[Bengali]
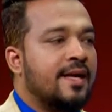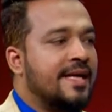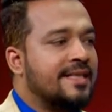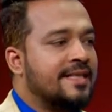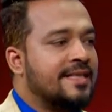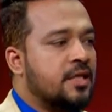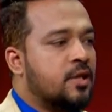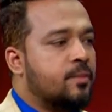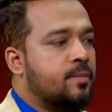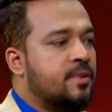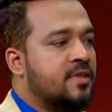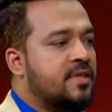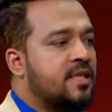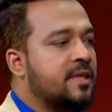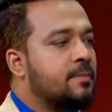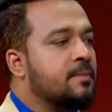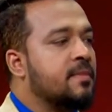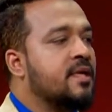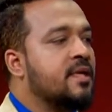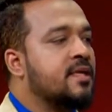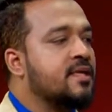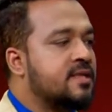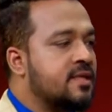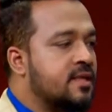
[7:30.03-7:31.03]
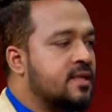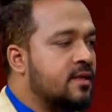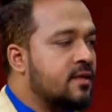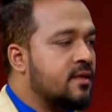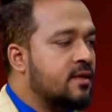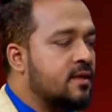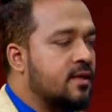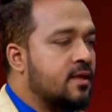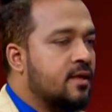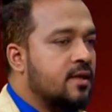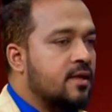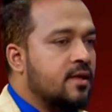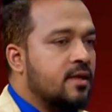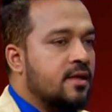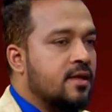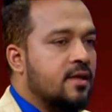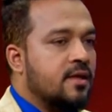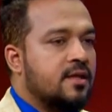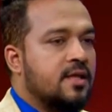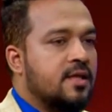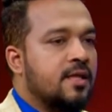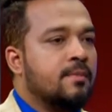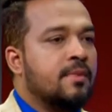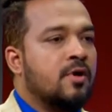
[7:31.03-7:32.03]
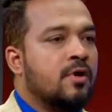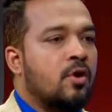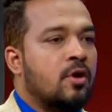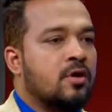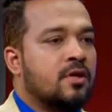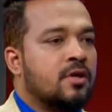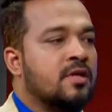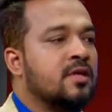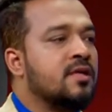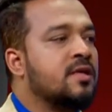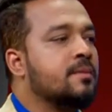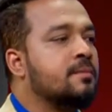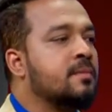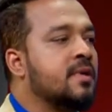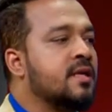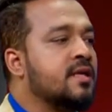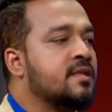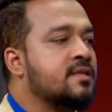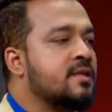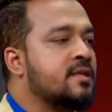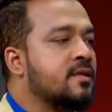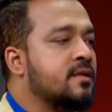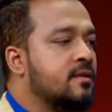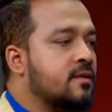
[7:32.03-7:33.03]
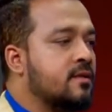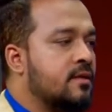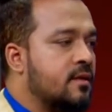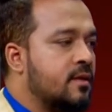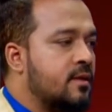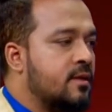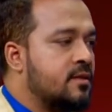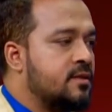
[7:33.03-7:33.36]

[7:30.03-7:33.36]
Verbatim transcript: ন্যাসারোপ্যাথিক মেডিসিন কিংবা অল্টারনেটিভ মেডিসিন